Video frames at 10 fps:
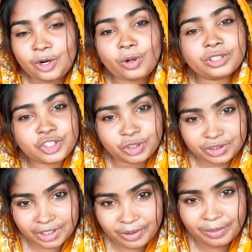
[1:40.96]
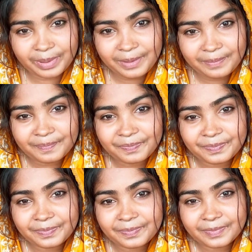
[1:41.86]
একটা কন্যা সন্তান হবে
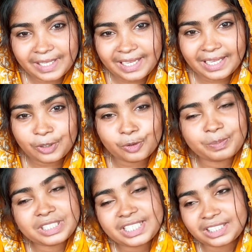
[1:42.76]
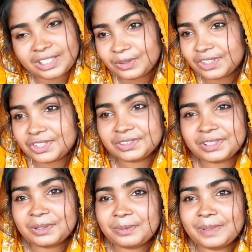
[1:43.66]
হ্যাঁ খুব মিষ্টি একটা কন্যা
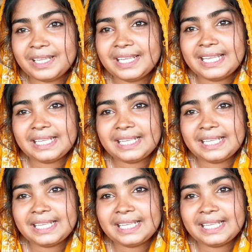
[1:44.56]
সন্তান হবে